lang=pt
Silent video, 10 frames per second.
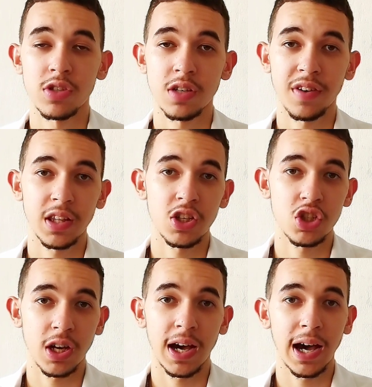você vai
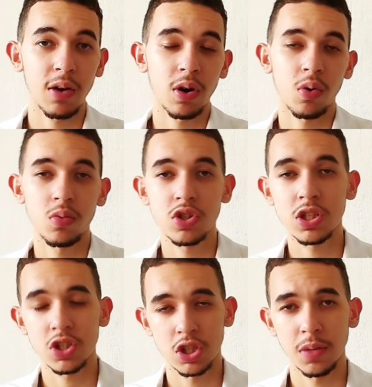deixar a água com o
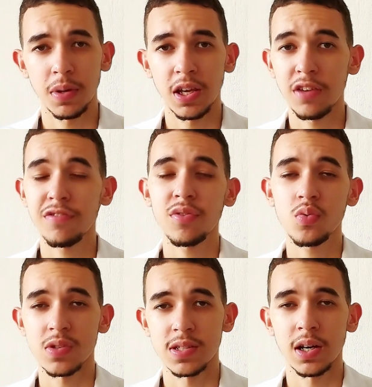gengibre em
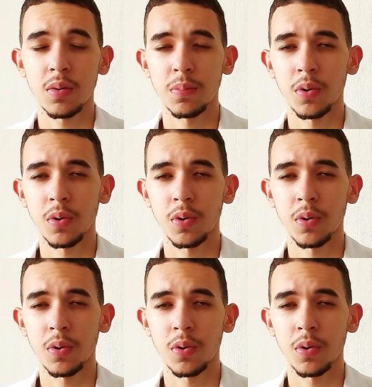infusão